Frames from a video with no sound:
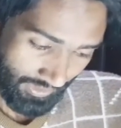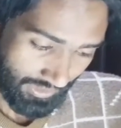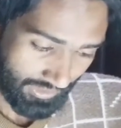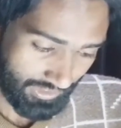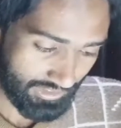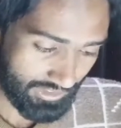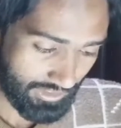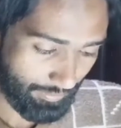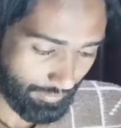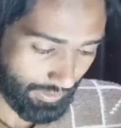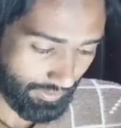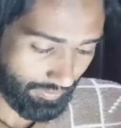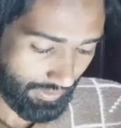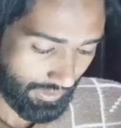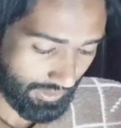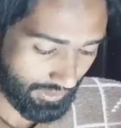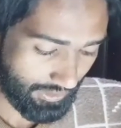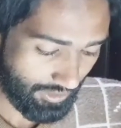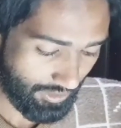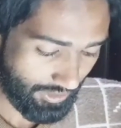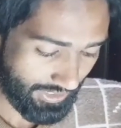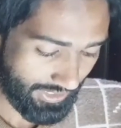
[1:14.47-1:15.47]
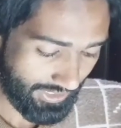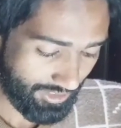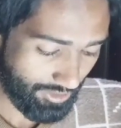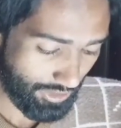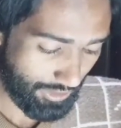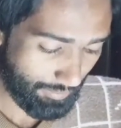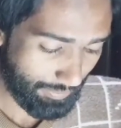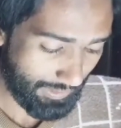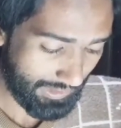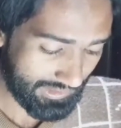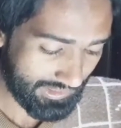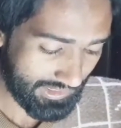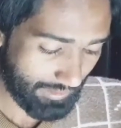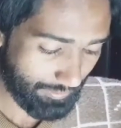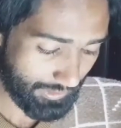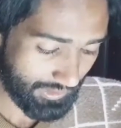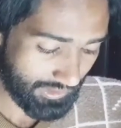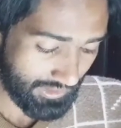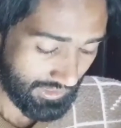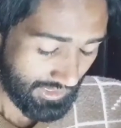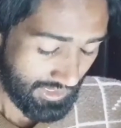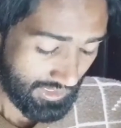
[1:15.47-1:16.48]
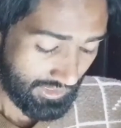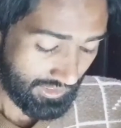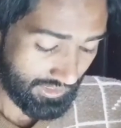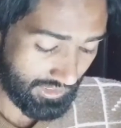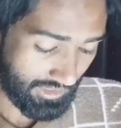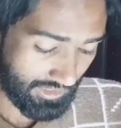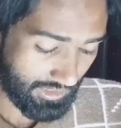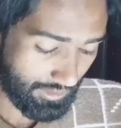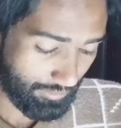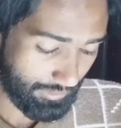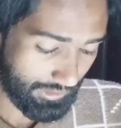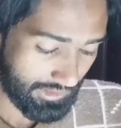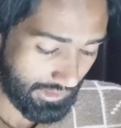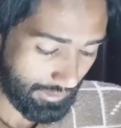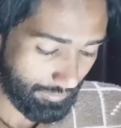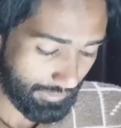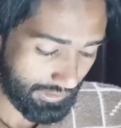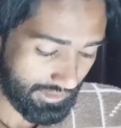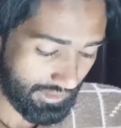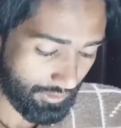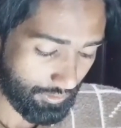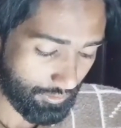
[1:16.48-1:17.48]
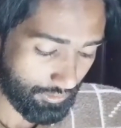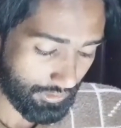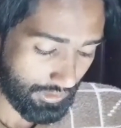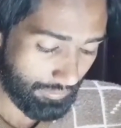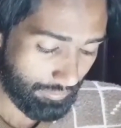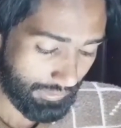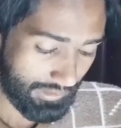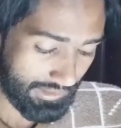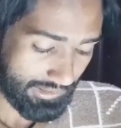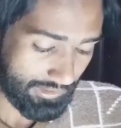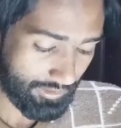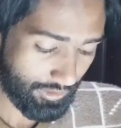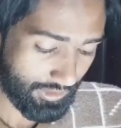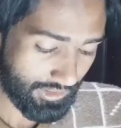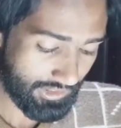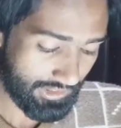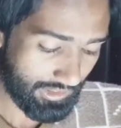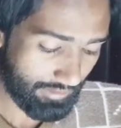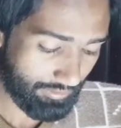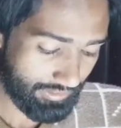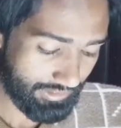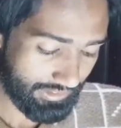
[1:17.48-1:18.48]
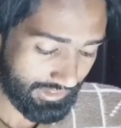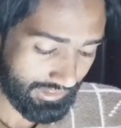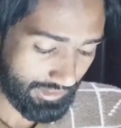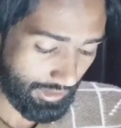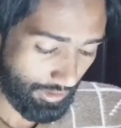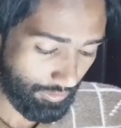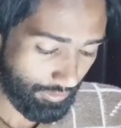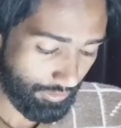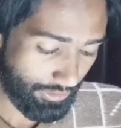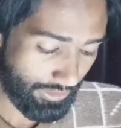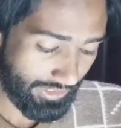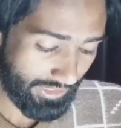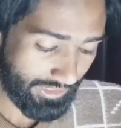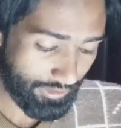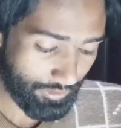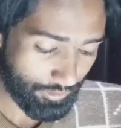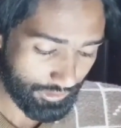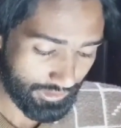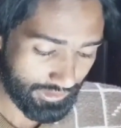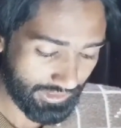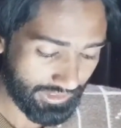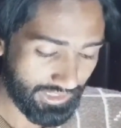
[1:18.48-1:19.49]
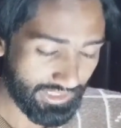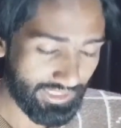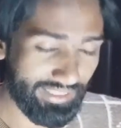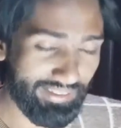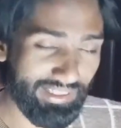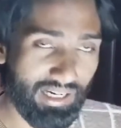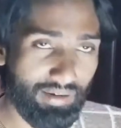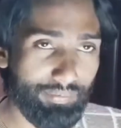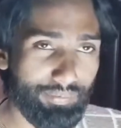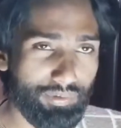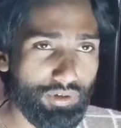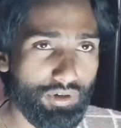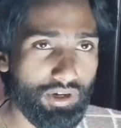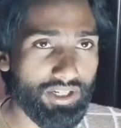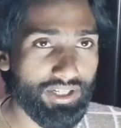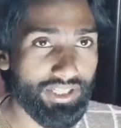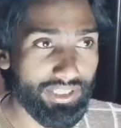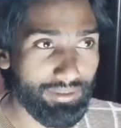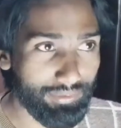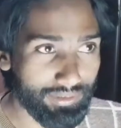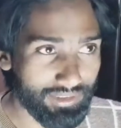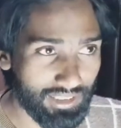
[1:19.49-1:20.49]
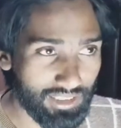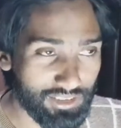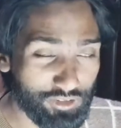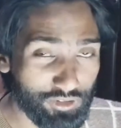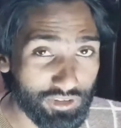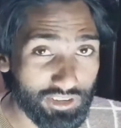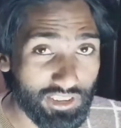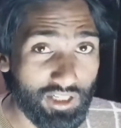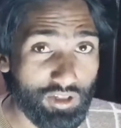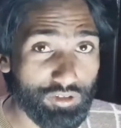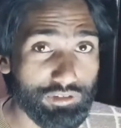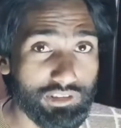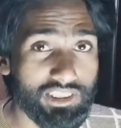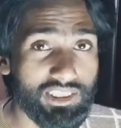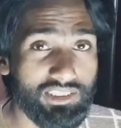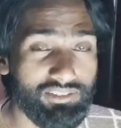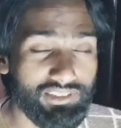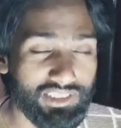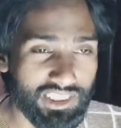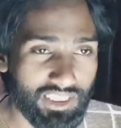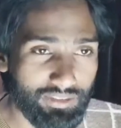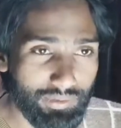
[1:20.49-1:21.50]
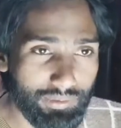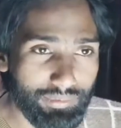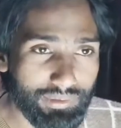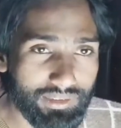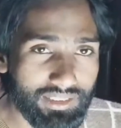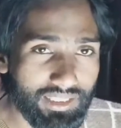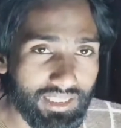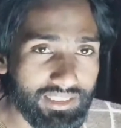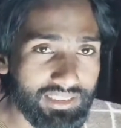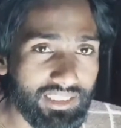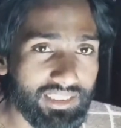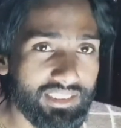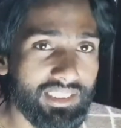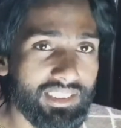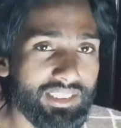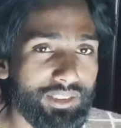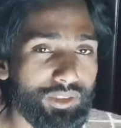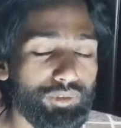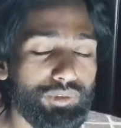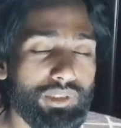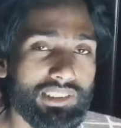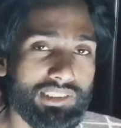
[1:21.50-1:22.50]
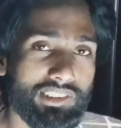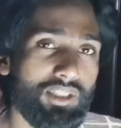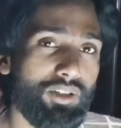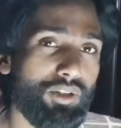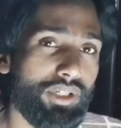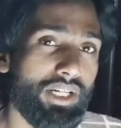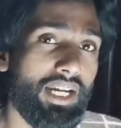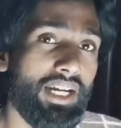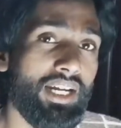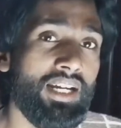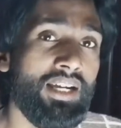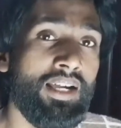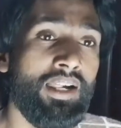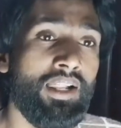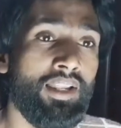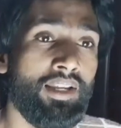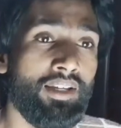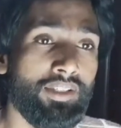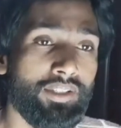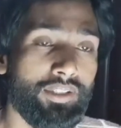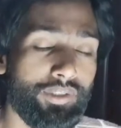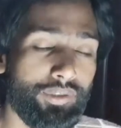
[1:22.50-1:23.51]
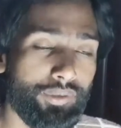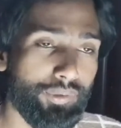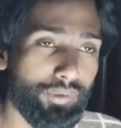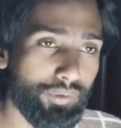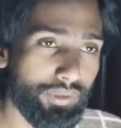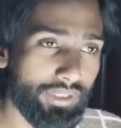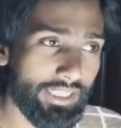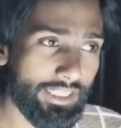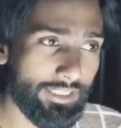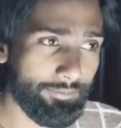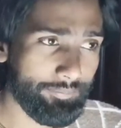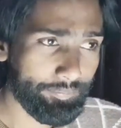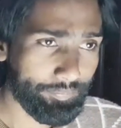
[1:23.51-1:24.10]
दिसंबर वन और एक और पाकिस्तान में यकम दिसंबर से गूगल प्ले स्टोर की सब चीज़ डाउनलोड नहीं हो सकेंगी आपको ऑलरेडी बता चुके हैं और उसकी वजह भी बताई है कि क्यों ऐसा हो रहा है क्योंकि